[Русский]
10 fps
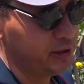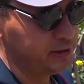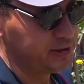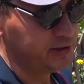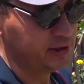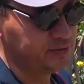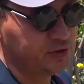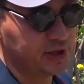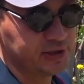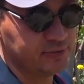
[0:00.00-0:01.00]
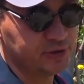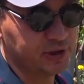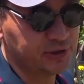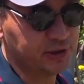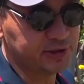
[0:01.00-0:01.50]
Здесь в частном
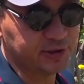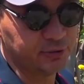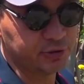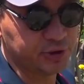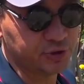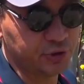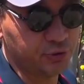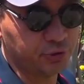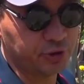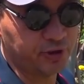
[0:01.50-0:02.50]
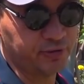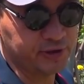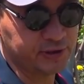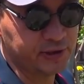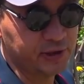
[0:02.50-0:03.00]
секторе сдается жилье для
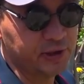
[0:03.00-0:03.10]
вас.